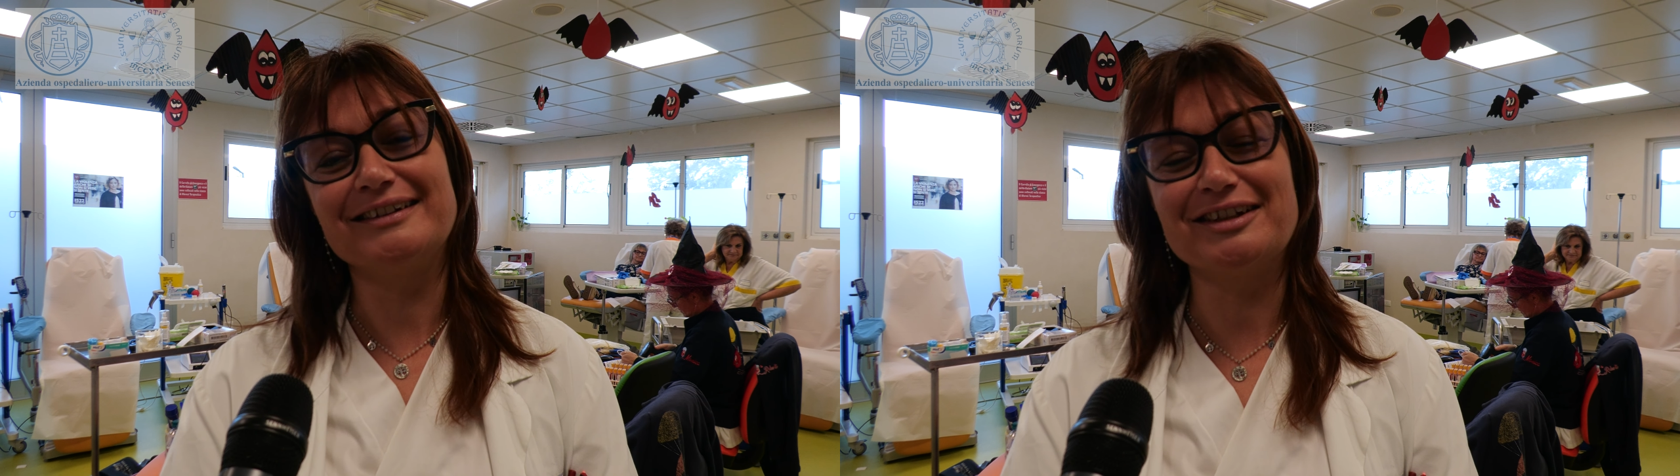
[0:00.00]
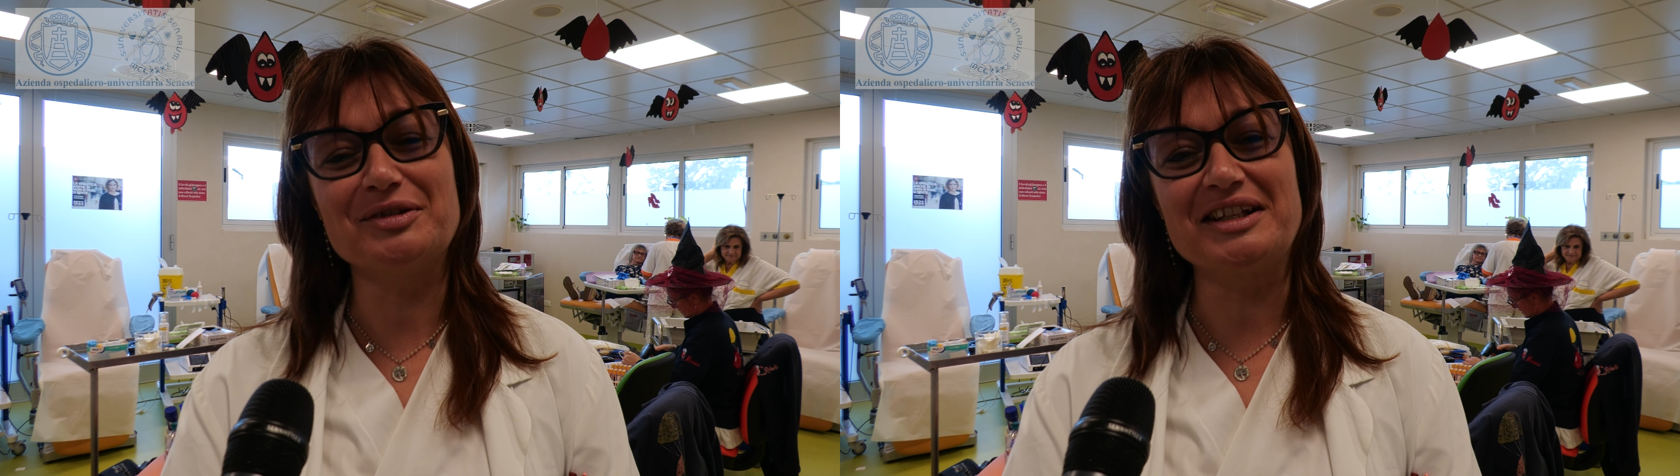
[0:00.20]
e
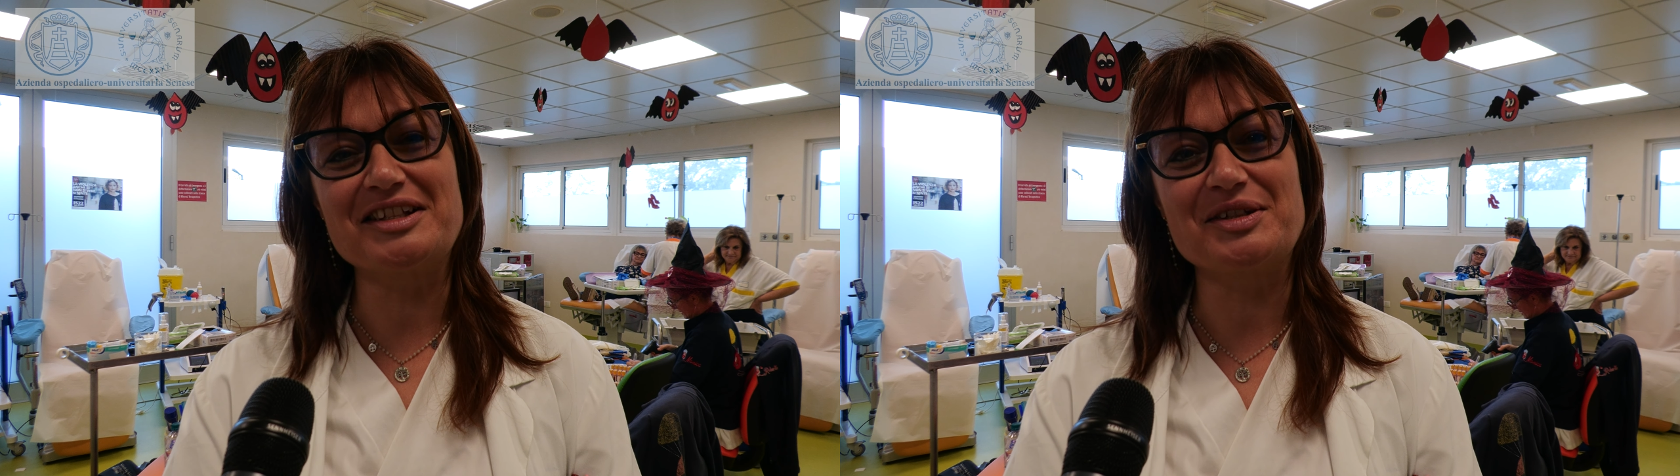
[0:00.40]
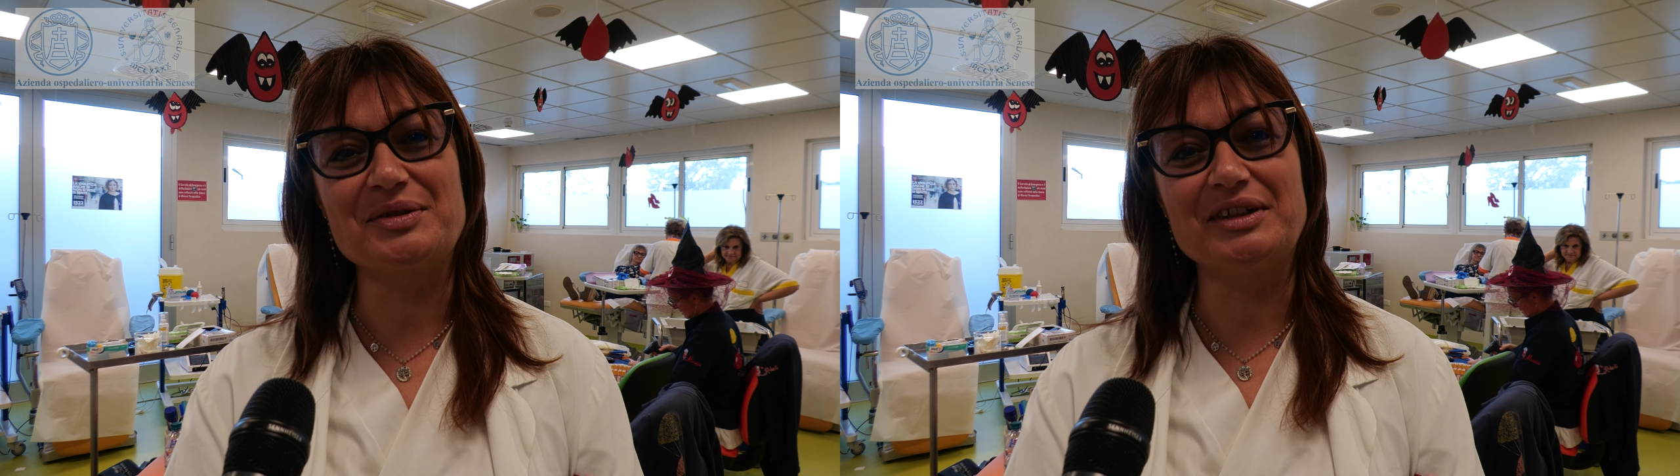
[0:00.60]
della
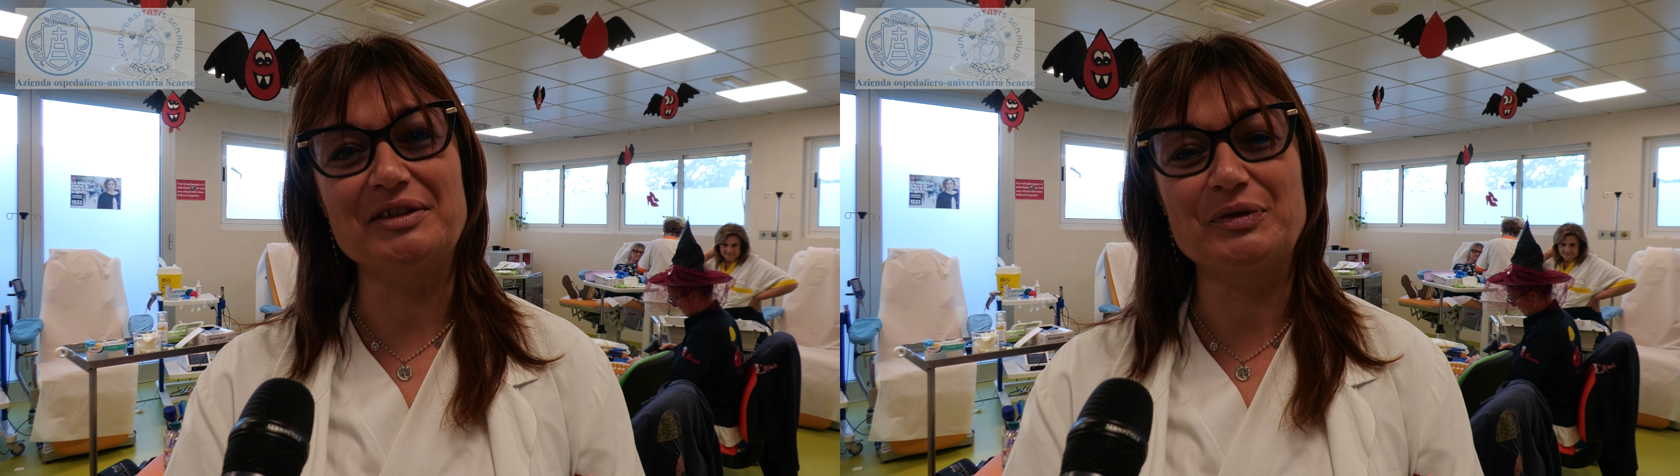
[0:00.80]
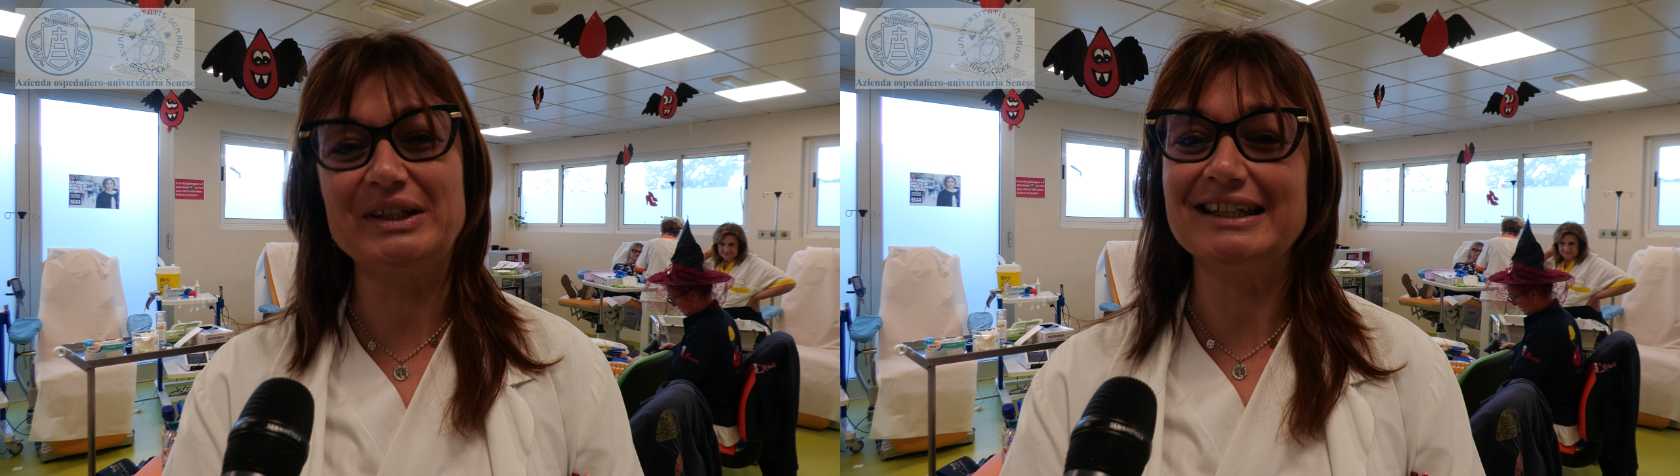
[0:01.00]

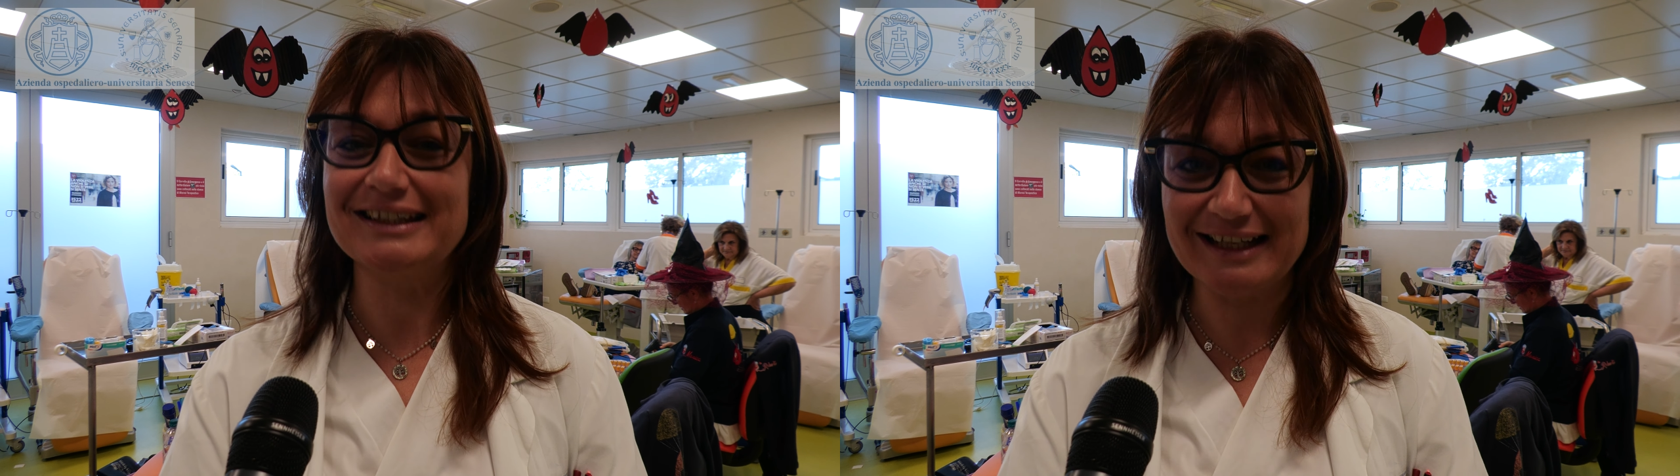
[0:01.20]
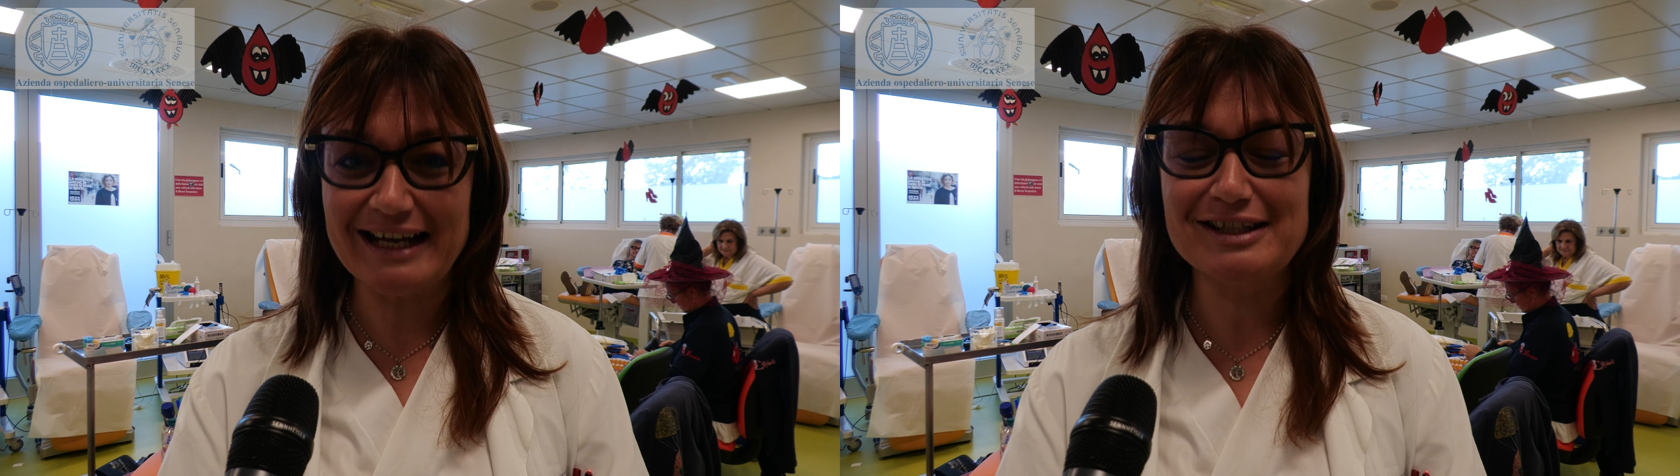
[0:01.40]
donazione, quindi
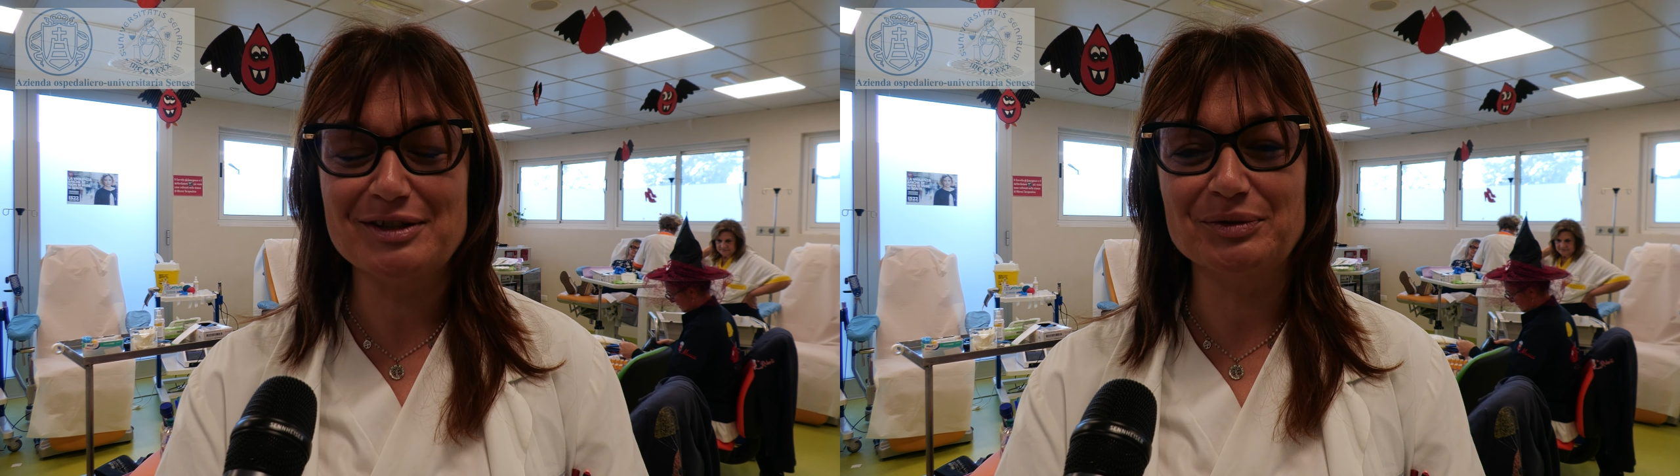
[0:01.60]
grazie